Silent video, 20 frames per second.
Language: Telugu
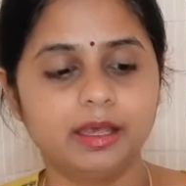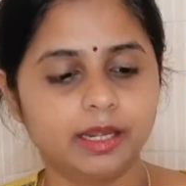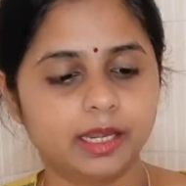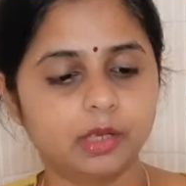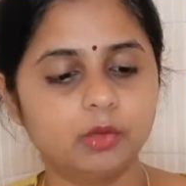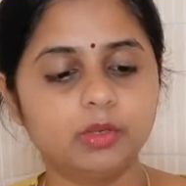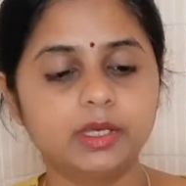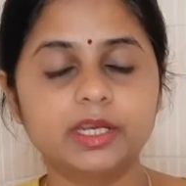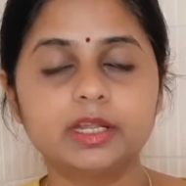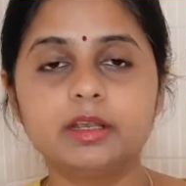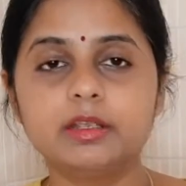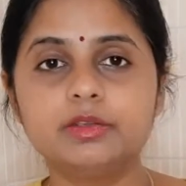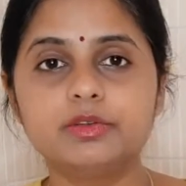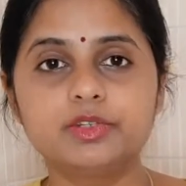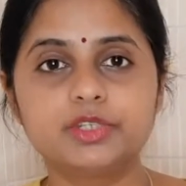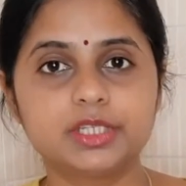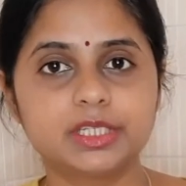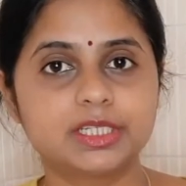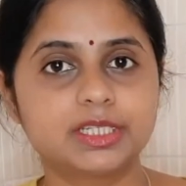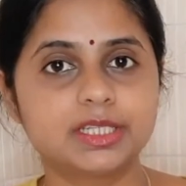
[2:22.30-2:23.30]
రెగ్యులర్గా
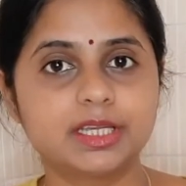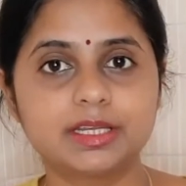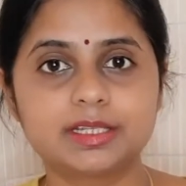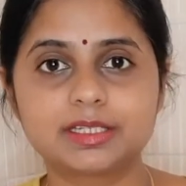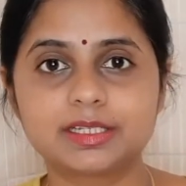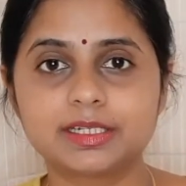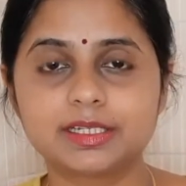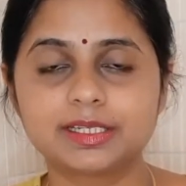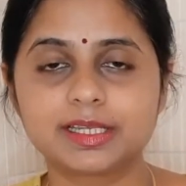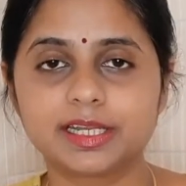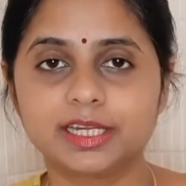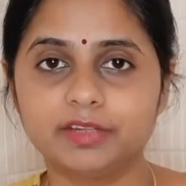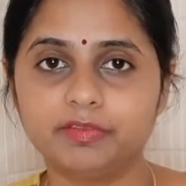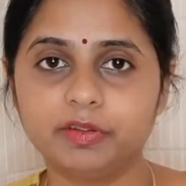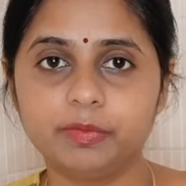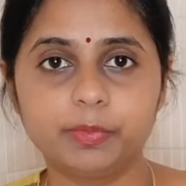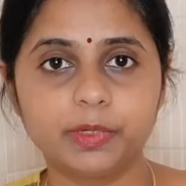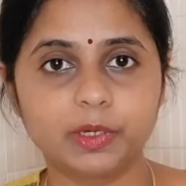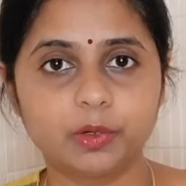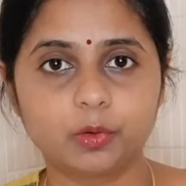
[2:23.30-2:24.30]
యూజ్ చేస్తే రిజల్ట్స్
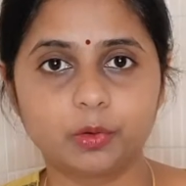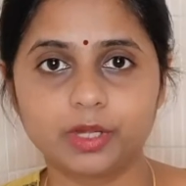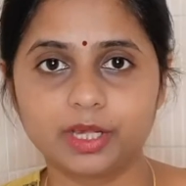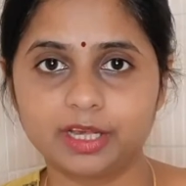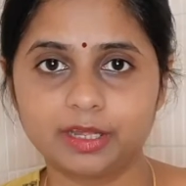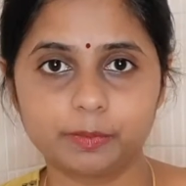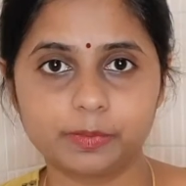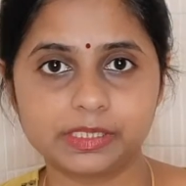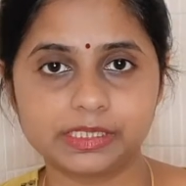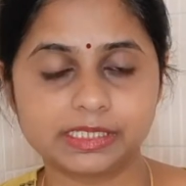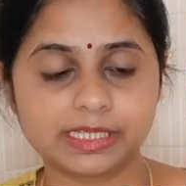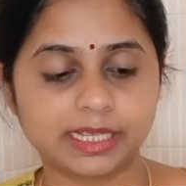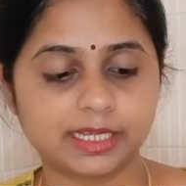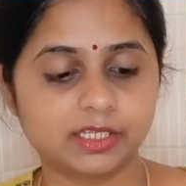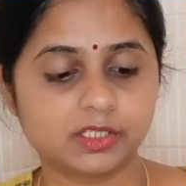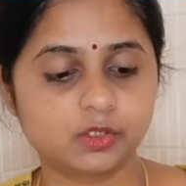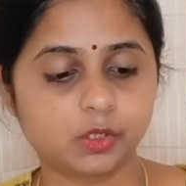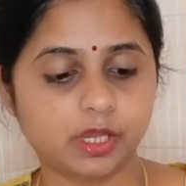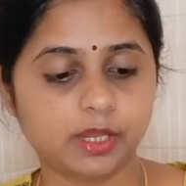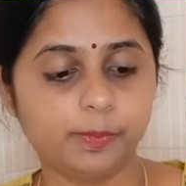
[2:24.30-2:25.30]
అనేవి మీకు కూడా కనిపిస్తాయి
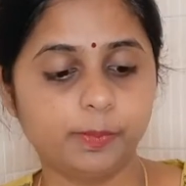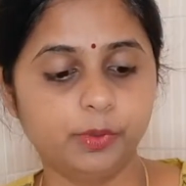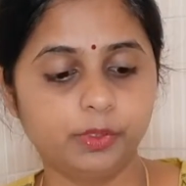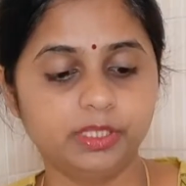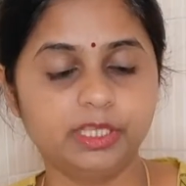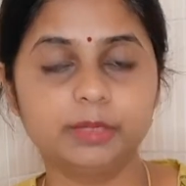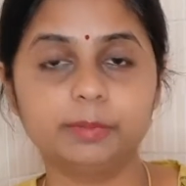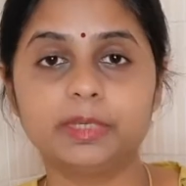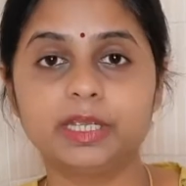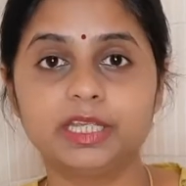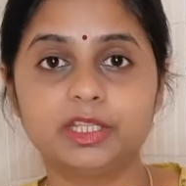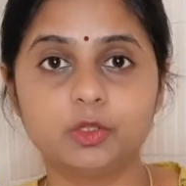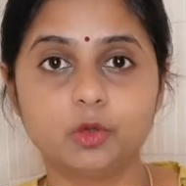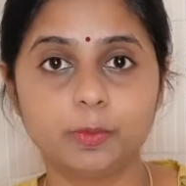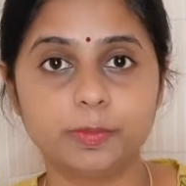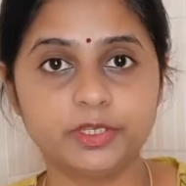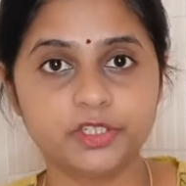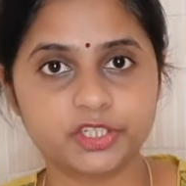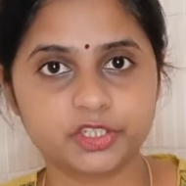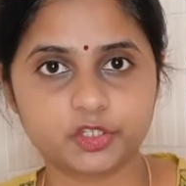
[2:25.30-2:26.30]
సో ఇప్పుడు నేను మీకు ఇది
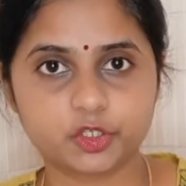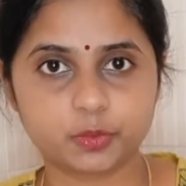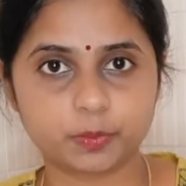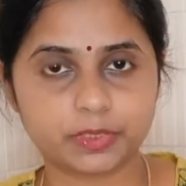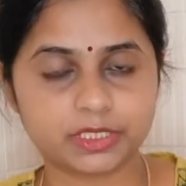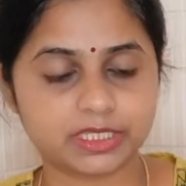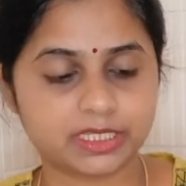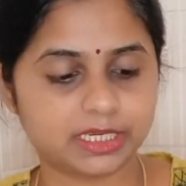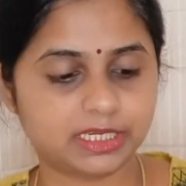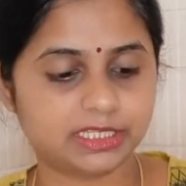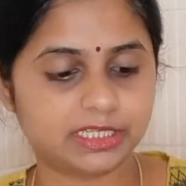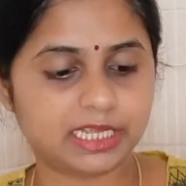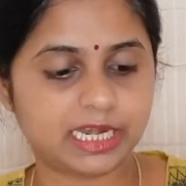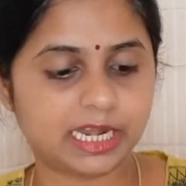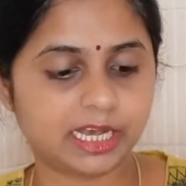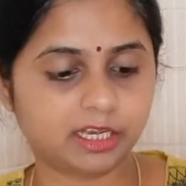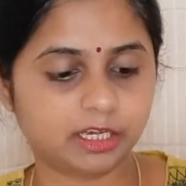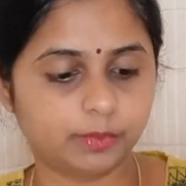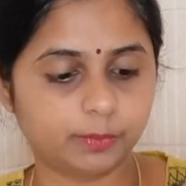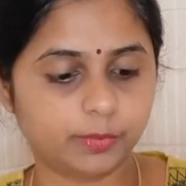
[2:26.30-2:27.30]
ఓపెన్ చేసి చూపిస్తాను ఇది
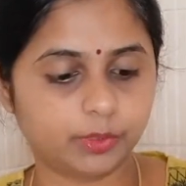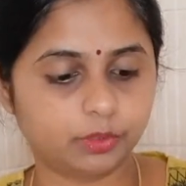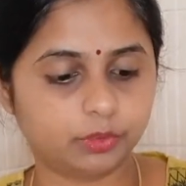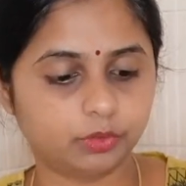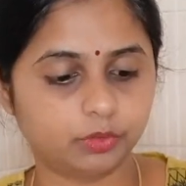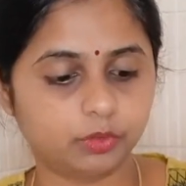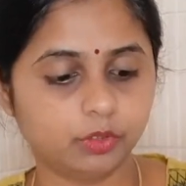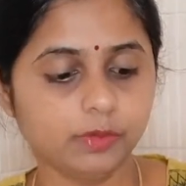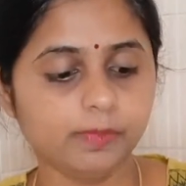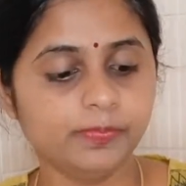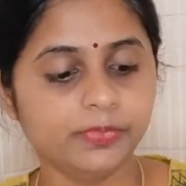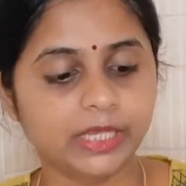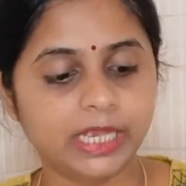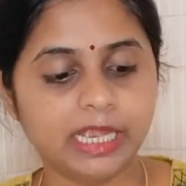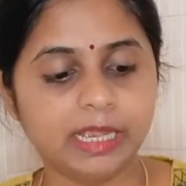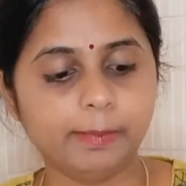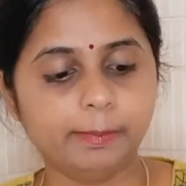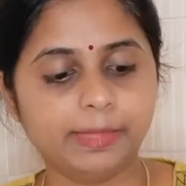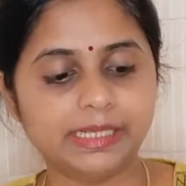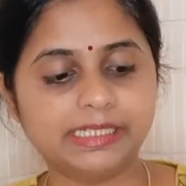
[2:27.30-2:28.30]
ఎలా కనపడుతుందో
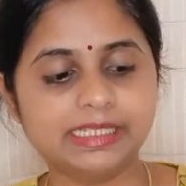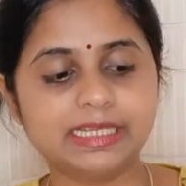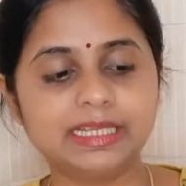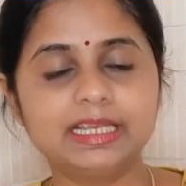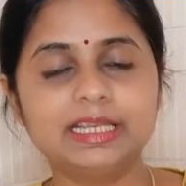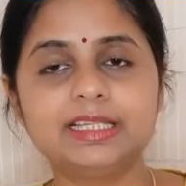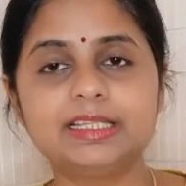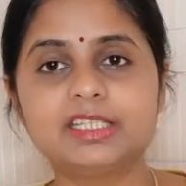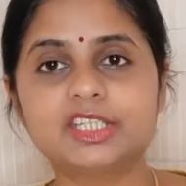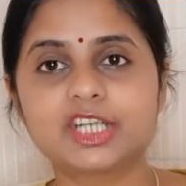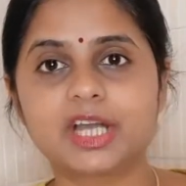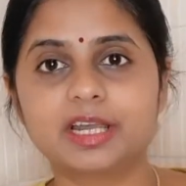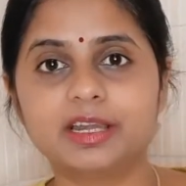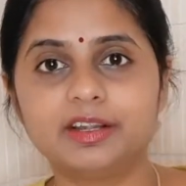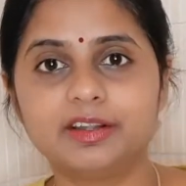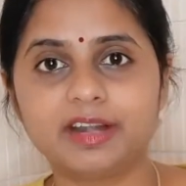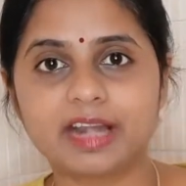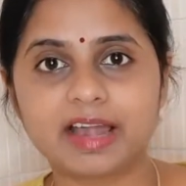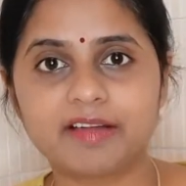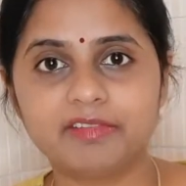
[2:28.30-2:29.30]
బేసిక్లీ ఇది
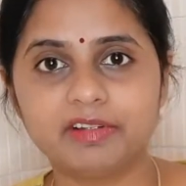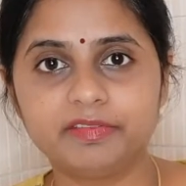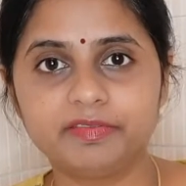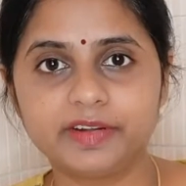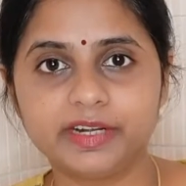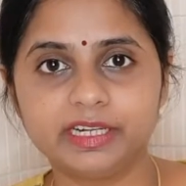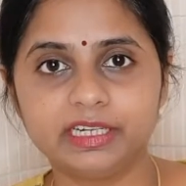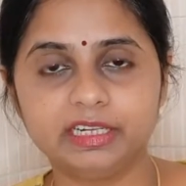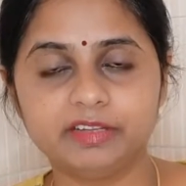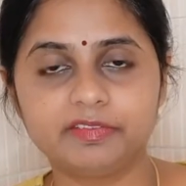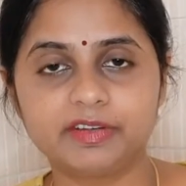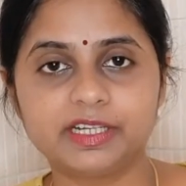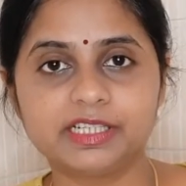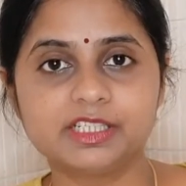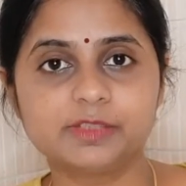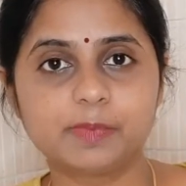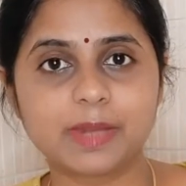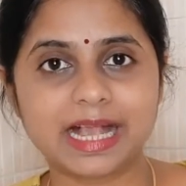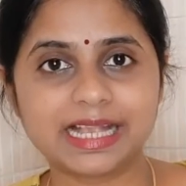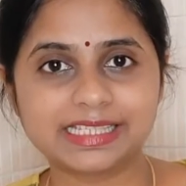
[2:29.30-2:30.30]
చాలా ట్రావెల్ ఫ్రెండ్లీ
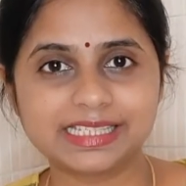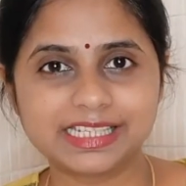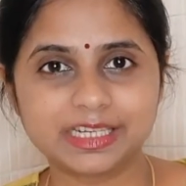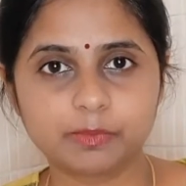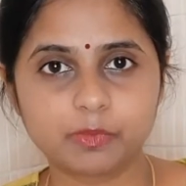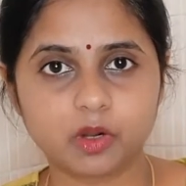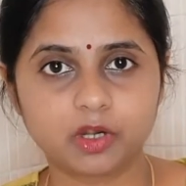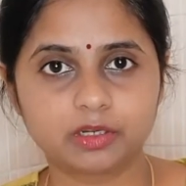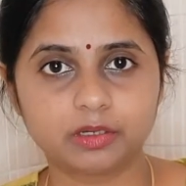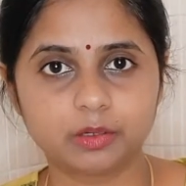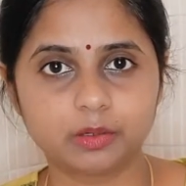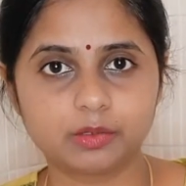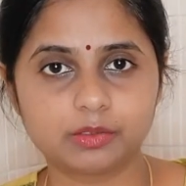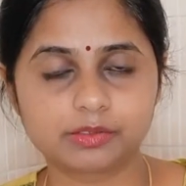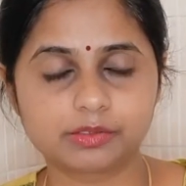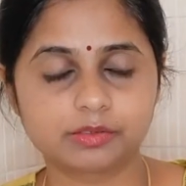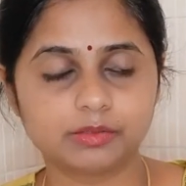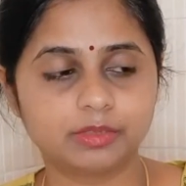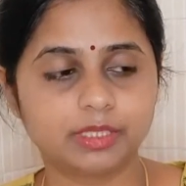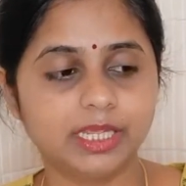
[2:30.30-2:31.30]
ఫ్రెండ్స్ ప్లాస్టిక్ బాటిల్లో
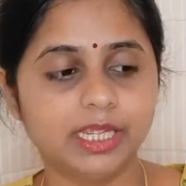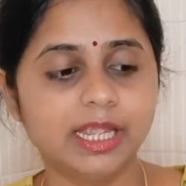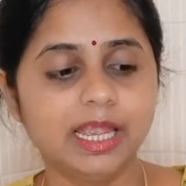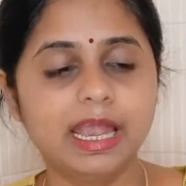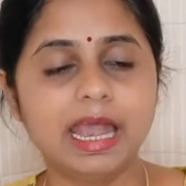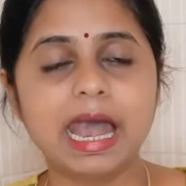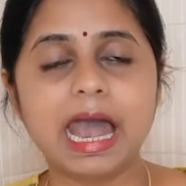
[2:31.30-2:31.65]
వస్తుంది